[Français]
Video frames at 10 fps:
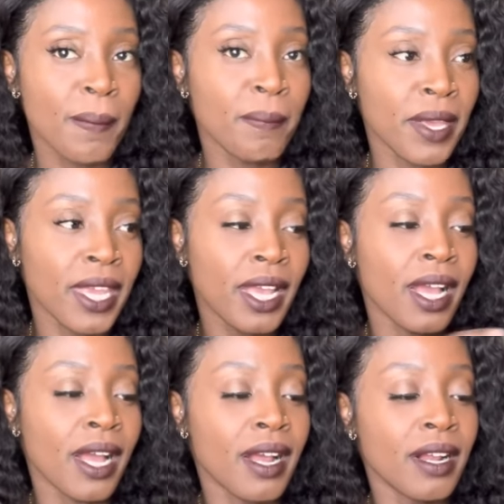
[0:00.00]

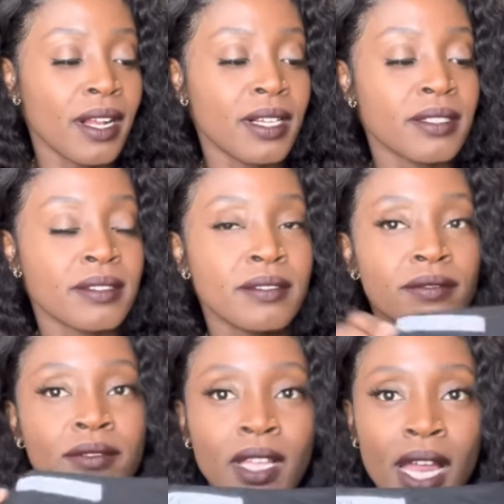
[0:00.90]
Mais euh,
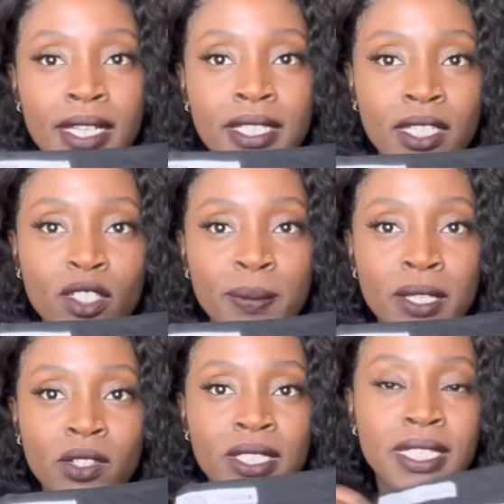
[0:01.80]
à l'intérieur du
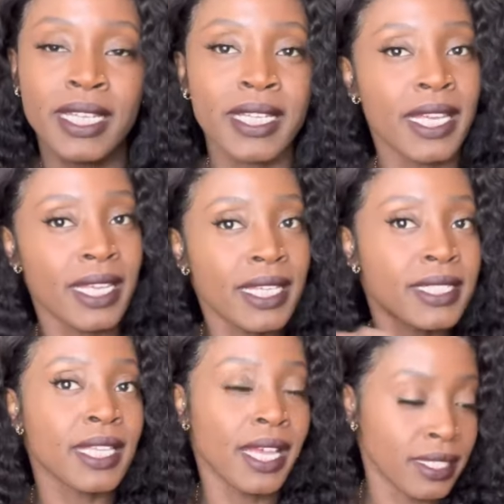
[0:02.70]
pantalon, c'est écrit
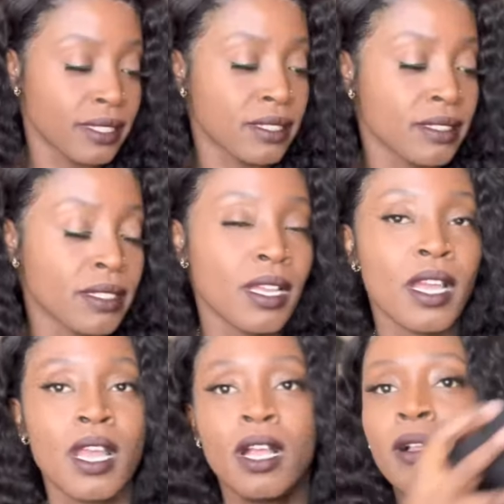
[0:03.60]
XS.
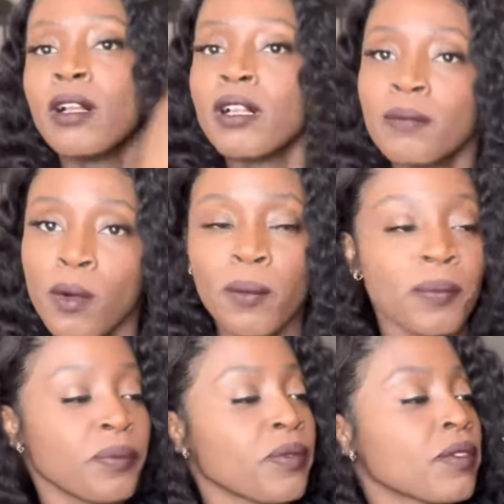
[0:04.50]
Bon,
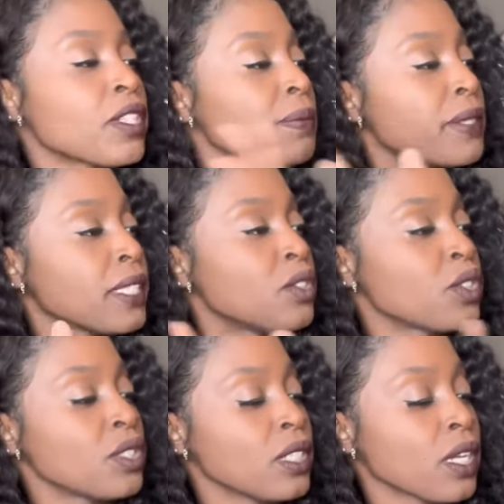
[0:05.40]
c'est peut-être
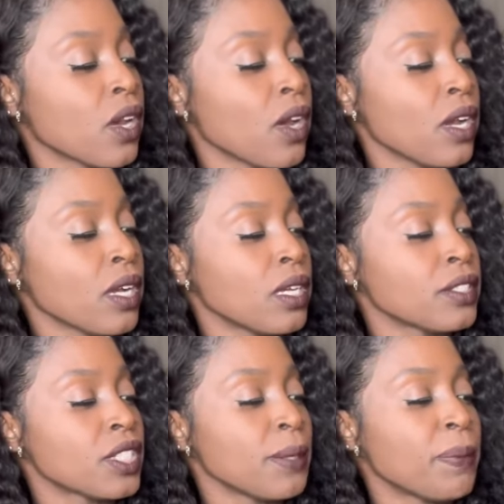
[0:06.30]
juste une erreur.
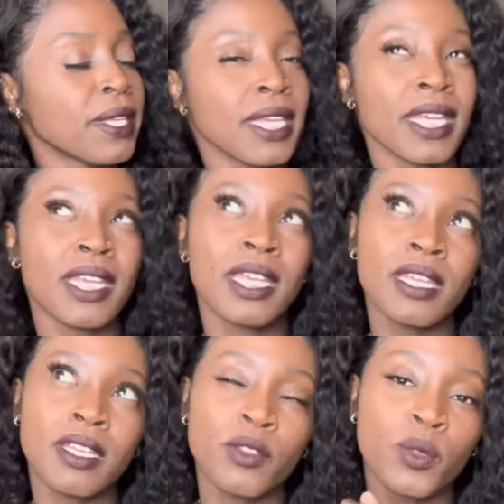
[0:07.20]
Euh, je l'ai
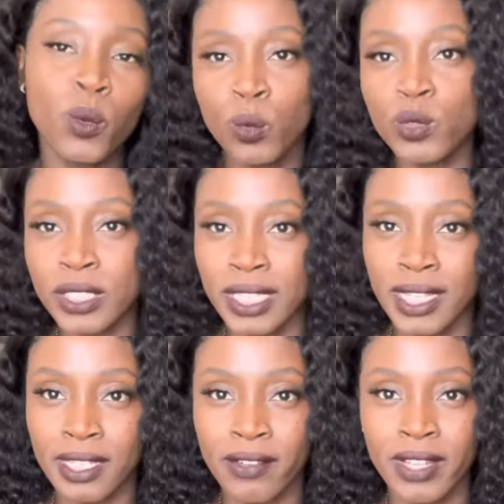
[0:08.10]
payé
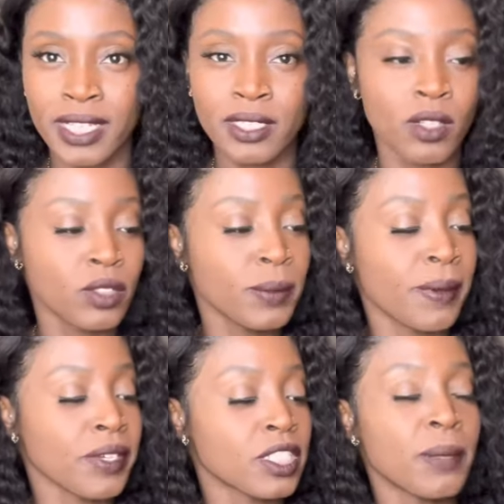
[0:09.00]
12,80. Non, c'est
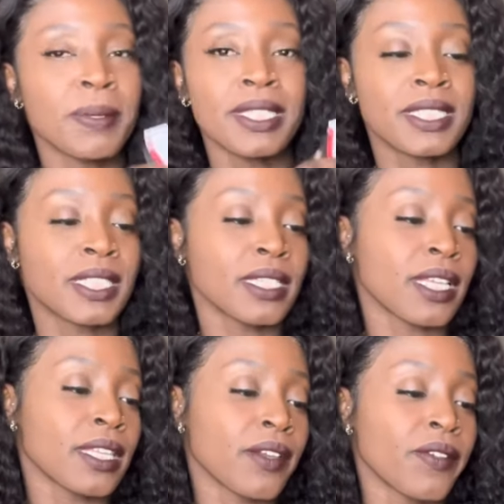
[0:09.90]
pas vrai. Je l'ai payé
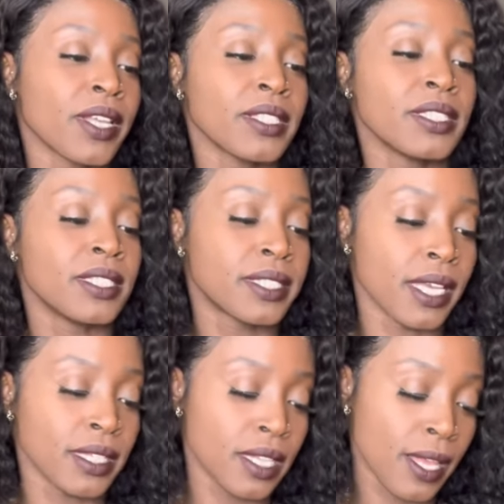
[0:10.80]
17,97.